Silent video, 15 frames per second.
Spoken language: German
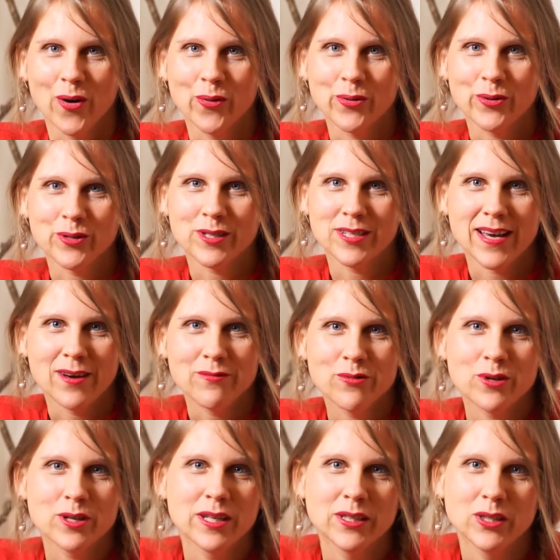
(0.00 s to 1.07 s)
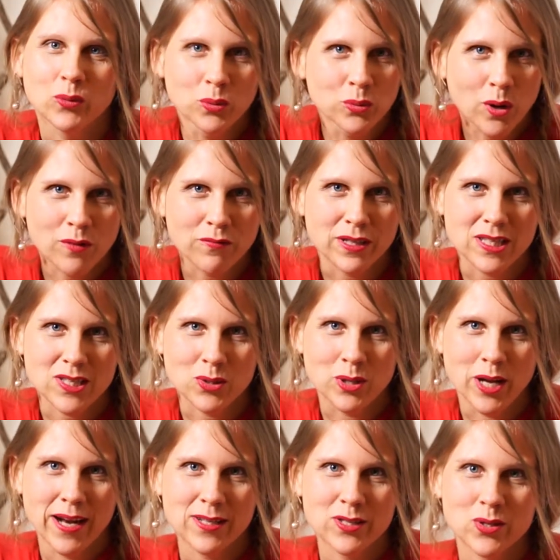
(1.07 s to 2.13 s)
und da wirklich
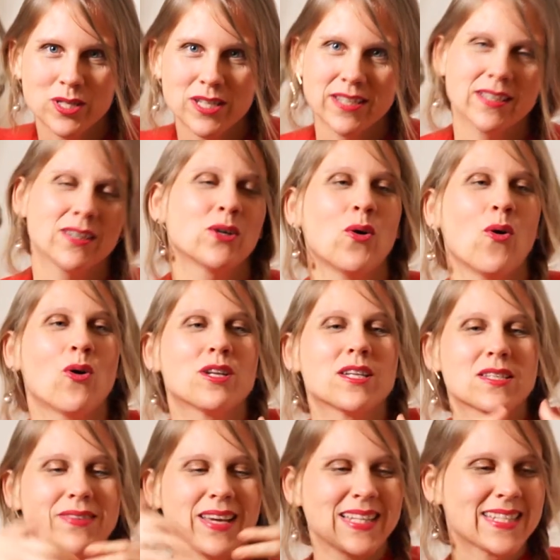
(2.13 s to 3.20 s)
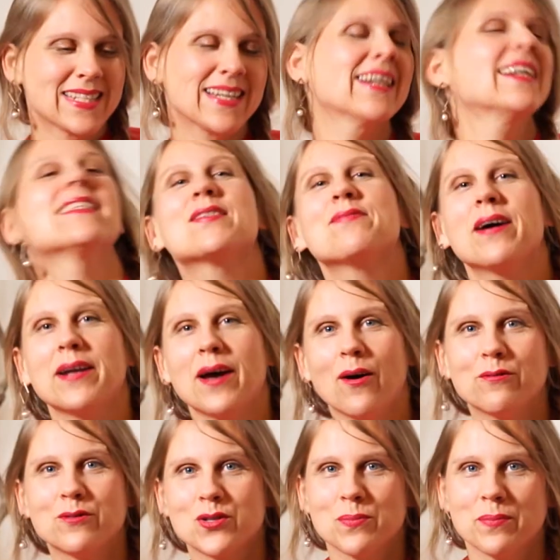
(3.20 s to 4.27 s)
unkonventionell zu denken und das Fenster ganz weit
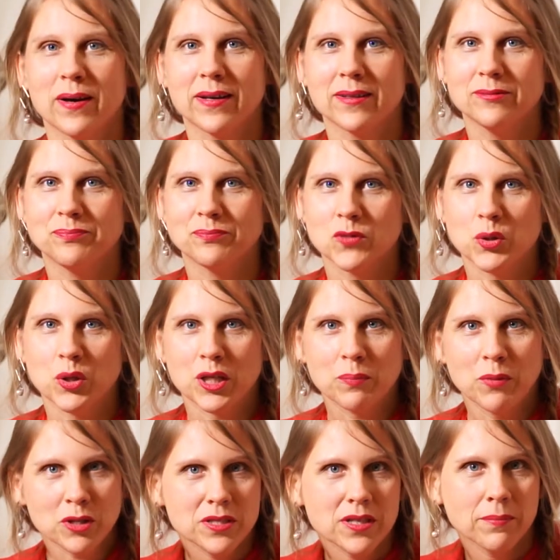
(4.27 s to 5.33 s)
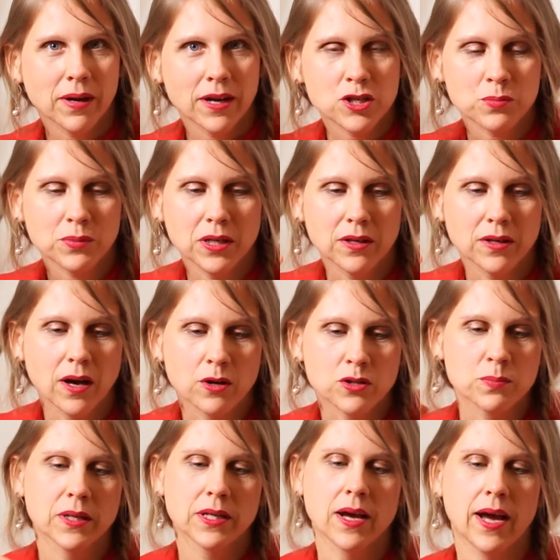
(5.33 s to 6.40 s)
aufzumachen. Und ich möchte da Beispiele
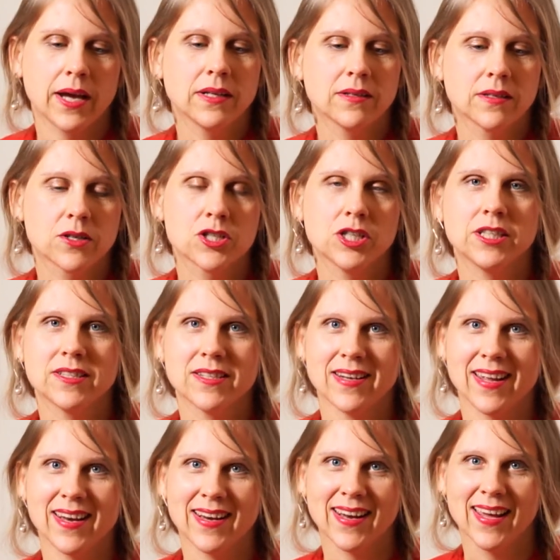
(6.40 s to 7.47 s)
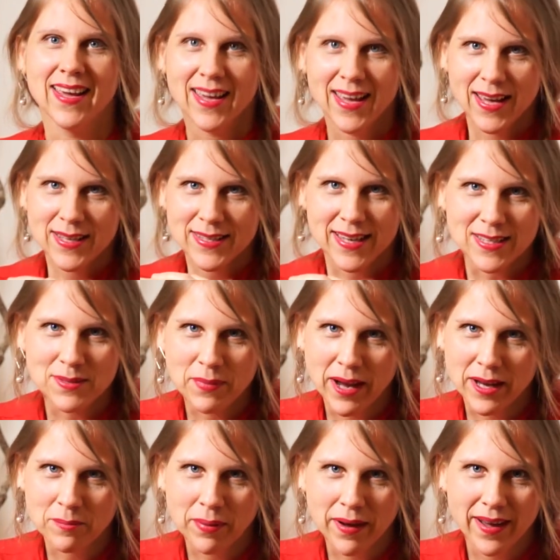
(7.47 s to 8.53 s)
aus meiner eigenen Geschichte nennen. Ich hatte mal
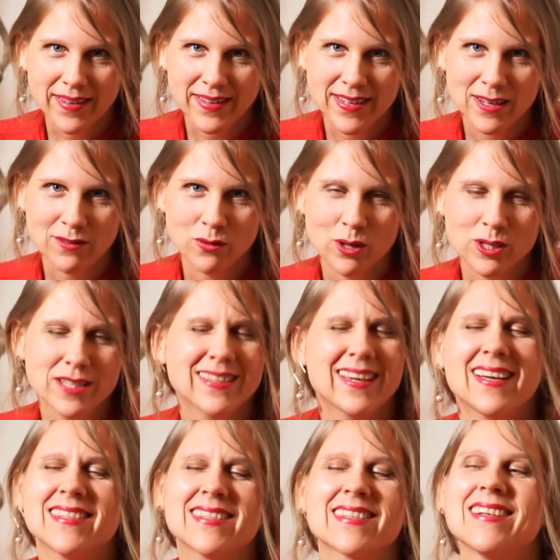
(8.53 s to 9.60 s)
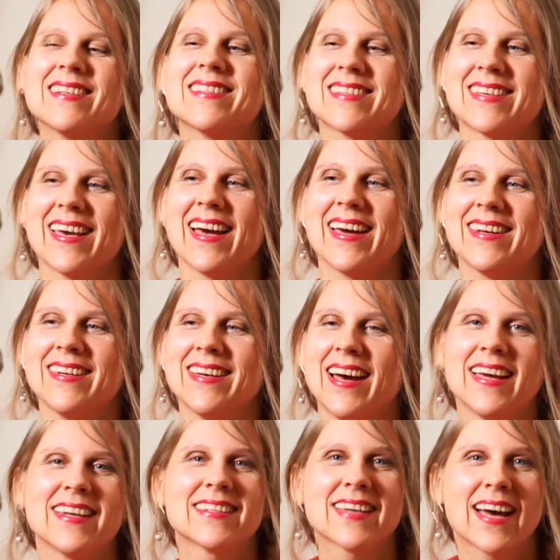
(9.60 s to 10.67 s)
einen Partner, der wollte ganz, ganz gerne
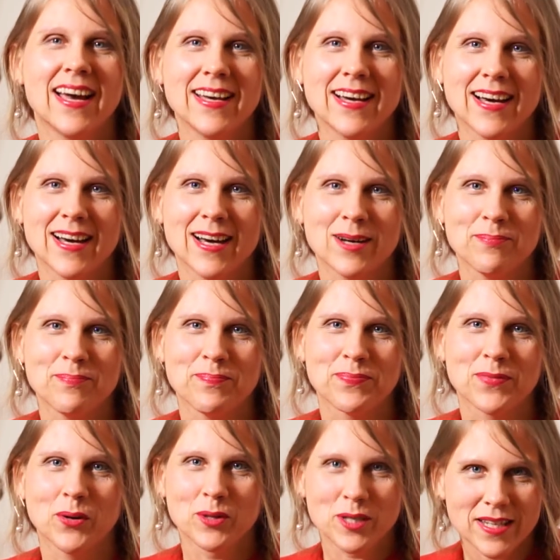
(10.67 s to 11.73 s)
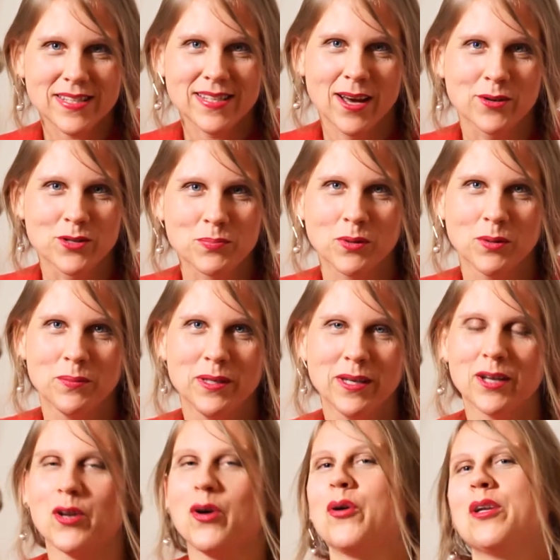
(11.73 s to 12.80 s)
einen Dreier haben und das
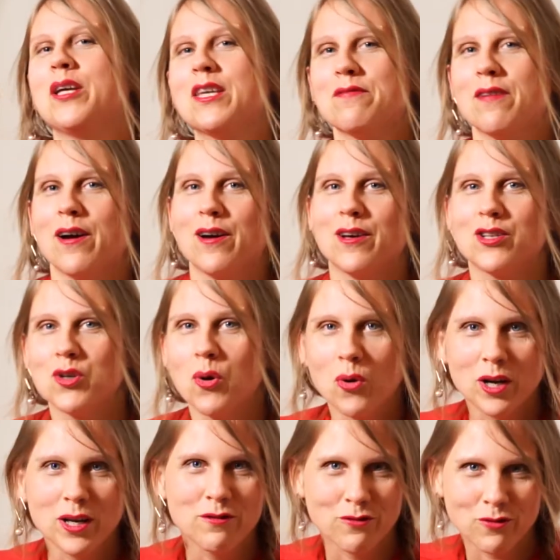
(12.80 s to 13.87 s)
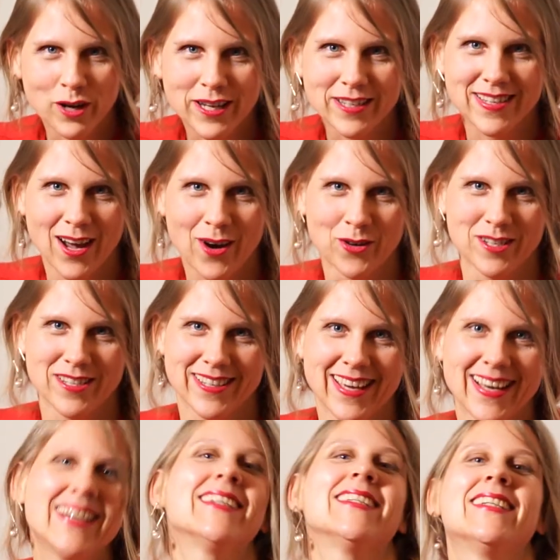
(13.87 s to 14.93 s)
ausprobieren. Und ich war totally freaked out.
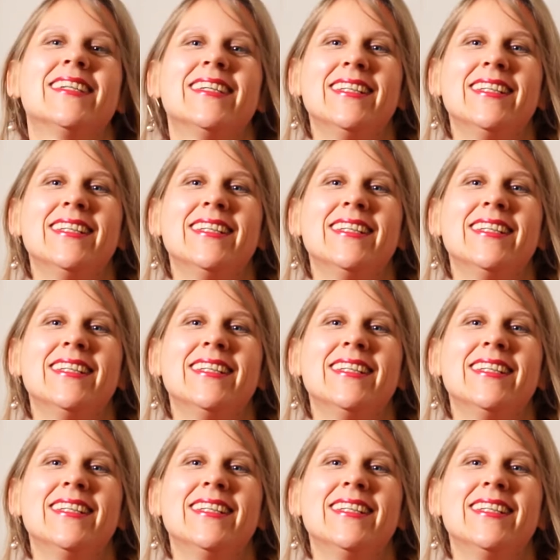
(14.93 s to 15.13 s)
Ja?